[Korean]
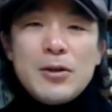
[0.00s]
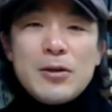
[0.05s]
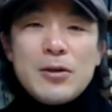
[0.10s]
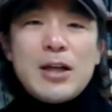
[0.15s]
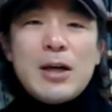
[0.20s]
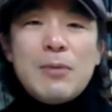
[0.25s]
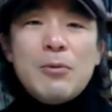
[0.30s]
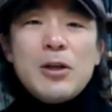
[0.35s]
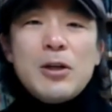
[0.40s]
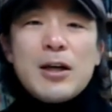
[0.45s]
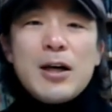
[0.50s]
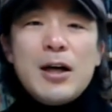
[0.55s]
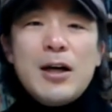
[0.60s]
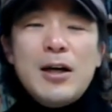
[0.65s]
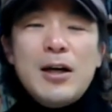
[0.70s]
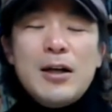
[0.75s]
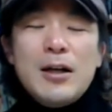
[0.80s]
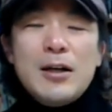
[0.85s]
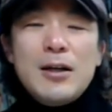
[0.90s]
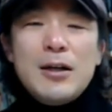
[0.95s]
그러다
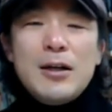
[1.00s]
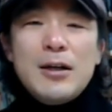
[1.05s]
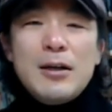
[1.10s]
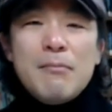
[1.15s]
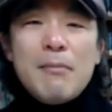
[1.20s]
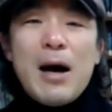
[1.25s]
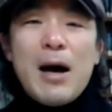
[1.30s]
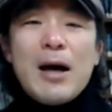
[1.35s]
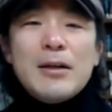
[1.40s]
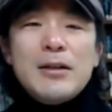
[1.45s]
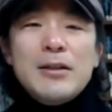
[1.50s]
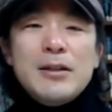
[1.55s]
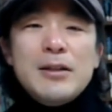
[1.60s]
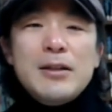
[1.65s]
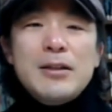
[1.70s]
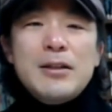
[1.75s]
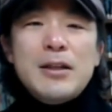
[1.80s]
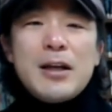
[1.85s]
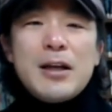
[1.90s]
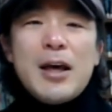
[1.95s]
보니까 많은
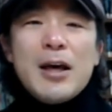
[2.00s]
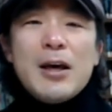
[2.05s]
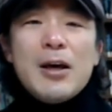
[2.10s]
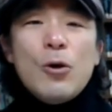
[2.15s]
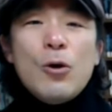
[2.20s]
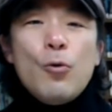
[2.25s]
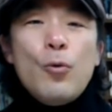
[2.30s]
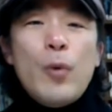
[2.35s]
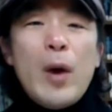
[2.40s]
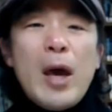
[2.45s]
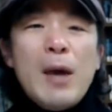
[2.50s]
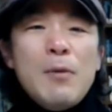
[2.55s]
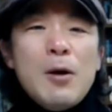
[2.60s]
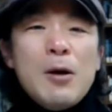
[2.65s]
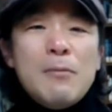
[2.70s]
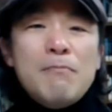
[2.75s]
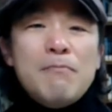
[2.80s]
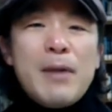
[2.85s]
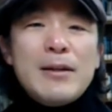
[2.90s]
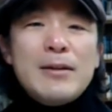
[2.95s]
이들에게
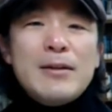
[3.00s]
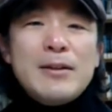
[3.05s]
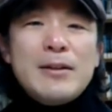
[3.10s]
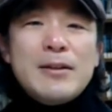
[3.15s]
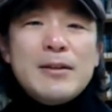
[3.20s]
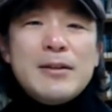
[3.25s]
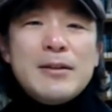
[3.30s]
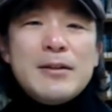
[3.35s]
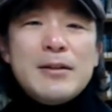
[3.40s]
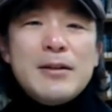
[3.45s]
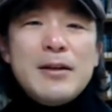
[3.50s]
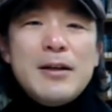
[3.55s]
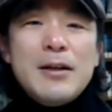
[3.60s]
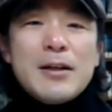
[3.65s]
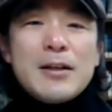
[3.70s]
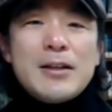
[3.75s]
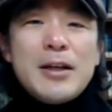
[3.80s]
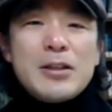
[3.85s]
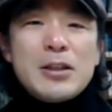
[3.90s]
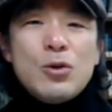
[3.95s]
외면받는
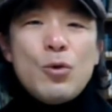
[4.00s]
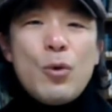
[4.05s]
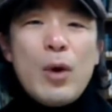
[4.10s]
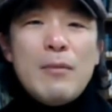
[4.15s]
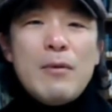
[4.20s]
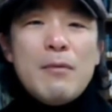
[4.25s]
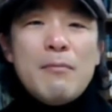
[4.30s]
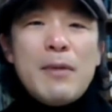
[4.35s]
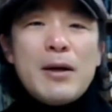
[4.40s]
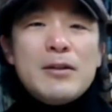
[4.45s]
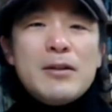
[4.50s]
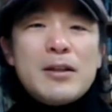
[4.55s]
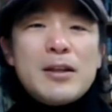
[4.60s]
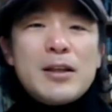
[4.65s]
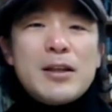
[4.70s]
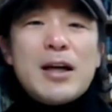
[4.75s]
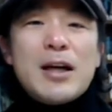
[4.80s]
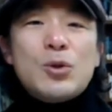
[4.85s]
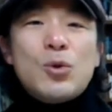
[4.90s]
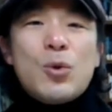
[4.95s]
그래서 그 외면받는
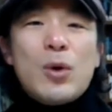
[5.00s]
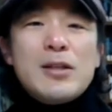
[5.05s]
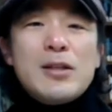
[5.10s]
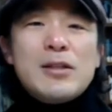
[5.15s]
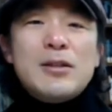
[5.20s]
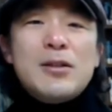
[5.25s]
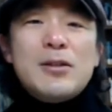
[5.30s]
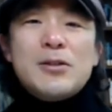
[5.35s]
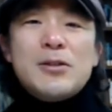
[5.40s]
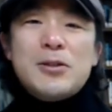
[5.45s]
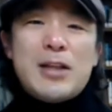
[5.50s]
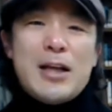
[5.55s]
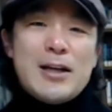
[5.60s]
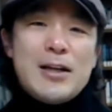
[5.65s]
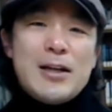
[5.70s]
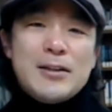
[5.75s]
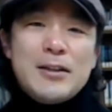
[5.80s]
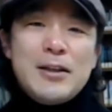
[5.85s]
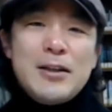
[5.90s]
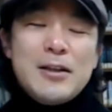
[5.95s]
기간 동안 쓰러져
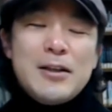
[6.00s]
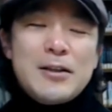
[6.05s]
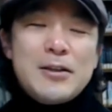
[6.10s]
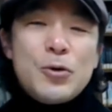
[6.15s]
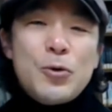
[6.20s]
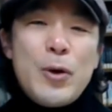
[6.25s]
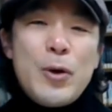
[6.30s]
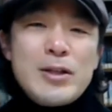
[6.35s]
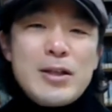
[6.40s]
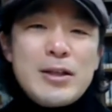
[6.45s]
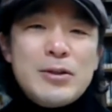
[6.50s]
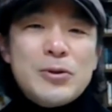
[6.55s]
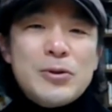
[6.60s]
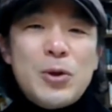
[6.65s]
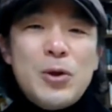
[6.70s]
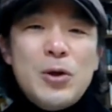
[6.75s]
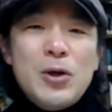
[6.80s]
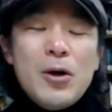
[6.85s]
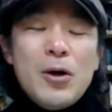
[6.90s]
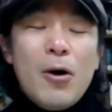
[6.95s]
나간 그런
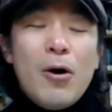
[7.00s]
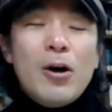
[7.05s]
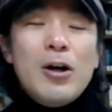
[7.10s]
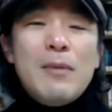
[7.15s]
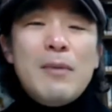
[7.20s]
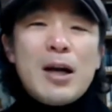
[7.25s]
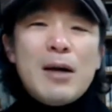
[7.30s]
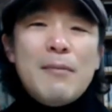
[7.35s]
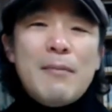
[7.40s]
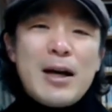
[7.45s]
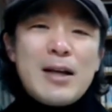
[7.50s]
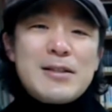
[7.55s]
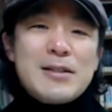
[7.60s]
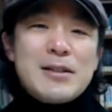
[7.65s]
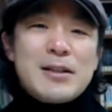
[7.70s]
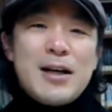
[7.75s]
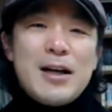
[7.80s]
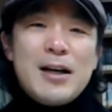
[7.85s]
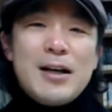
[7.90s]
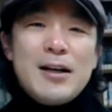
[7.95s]
회사들도 얼마나
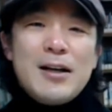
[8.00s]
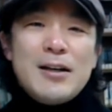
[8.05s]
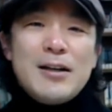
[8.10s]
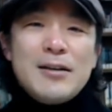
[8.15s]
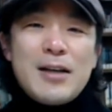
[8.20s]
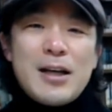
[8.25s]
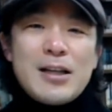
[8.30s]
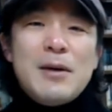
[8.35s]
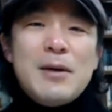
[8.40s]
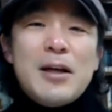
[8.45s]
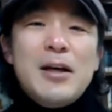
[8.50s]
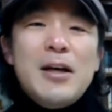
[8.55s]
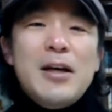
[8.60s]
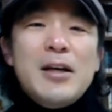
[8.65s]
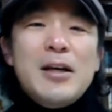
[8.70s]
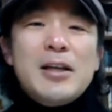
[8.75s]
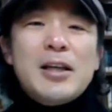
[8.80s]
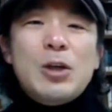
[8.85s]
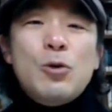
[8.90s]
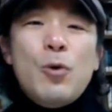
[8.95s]
많았을까 다시 말해
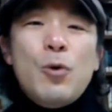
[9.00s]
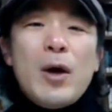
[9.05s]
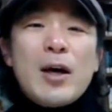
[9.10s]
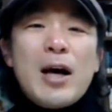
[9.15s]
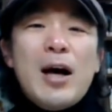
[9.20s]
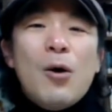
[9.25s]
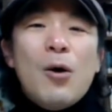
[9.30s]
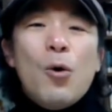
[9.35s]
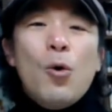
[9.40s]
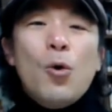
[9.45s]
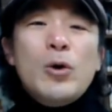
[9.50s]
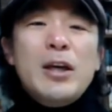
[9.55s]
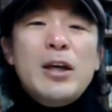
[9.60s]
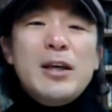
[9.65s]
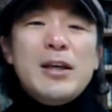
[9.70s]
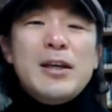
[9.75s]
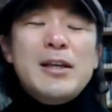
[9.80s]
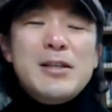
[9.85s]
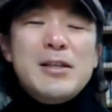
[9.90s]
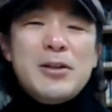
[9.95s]
기회가
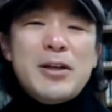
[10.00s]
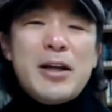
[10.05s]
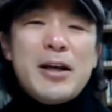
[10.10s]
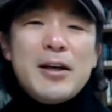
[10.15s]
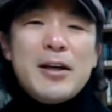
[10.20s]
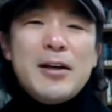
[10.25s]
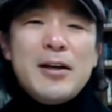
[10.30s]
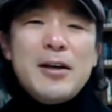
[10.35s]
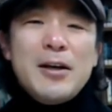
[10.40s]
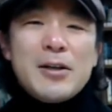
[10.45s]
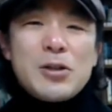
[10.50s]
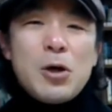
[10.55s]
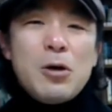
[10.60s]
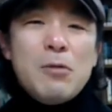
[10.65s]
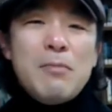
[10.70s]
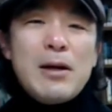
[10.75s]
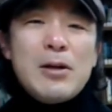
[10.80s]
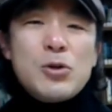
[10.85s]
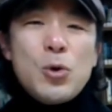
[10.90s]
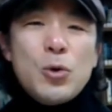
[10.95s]
오기 이전에
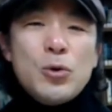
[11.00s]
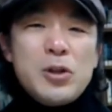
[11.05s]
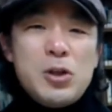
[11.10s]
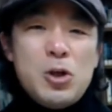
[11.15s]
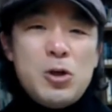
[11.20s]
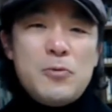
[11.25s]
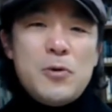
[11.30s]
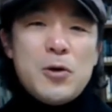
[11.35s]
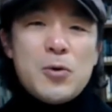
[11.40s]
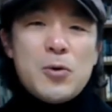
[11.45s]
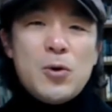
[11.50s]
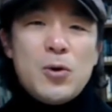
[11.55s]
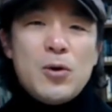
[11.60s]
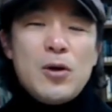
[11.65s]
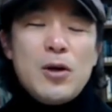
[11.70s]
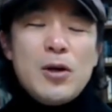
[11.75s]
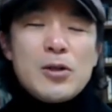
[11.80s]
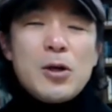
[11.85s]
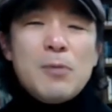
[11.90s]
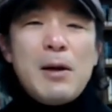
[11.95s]
정말 좋은 기업이었고
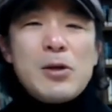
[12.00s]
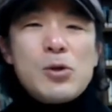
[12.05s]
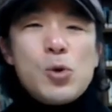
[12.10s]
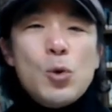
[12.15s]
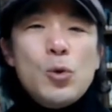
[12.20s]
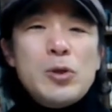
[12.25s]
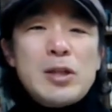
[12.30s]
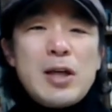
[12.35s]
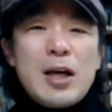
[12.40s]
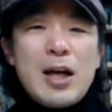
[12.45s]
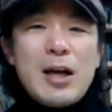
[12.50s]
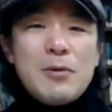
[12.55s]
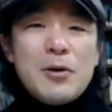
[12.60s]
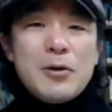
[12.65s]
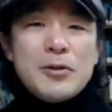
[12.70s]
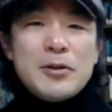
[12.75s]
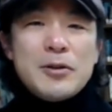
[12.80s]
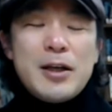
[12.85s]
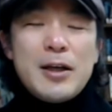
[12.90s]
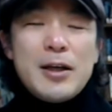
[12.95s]
정말 좋은
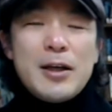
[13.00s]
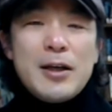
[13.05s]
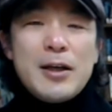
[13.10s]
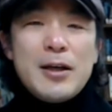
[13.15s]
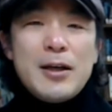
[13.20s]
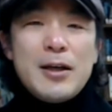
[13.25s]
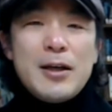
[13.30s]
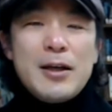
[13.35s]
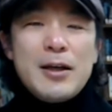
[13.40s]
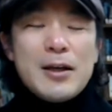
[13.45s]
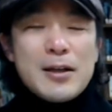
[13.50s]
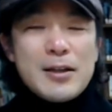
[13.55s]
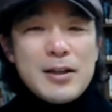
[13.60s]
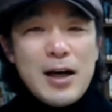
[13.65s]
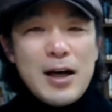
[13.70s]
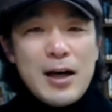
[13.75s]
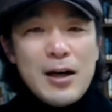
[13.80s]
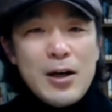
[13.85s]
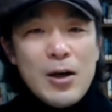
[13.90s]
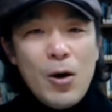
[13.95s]
사람이었는데
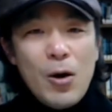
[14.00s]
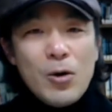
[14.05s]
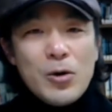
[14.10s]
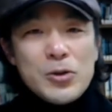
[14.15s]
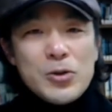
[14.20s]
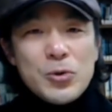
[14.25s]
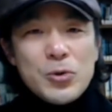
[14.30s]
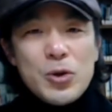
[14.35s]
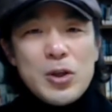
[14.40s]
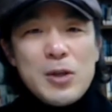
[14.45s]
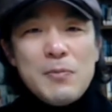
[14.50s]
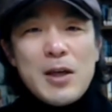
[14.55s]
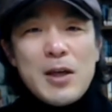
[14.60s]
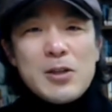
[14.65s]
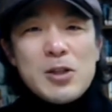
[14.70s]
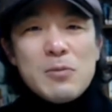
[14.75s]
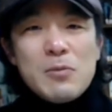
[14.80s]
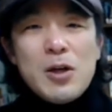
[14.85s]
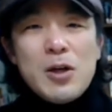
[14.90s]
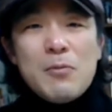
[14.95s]
그가 어느 정도
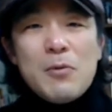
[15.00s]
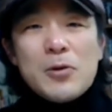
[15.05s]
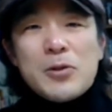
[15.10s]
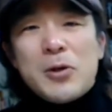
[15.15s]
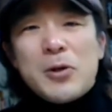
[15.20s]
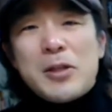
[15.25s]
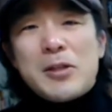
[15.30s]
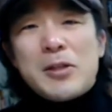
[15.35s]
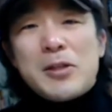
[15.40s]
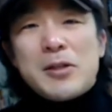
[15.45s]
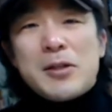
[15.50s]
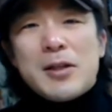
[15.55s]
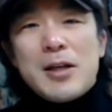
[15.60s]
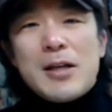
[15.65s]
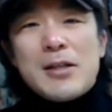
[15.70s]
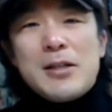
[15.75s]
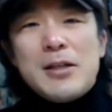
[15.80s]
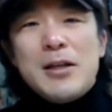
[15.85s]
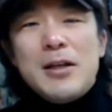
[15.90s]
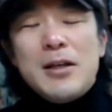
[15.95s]
임계점을
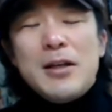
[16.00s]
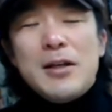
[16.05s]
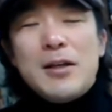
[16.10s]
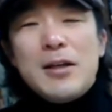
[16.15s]
넘어서기까지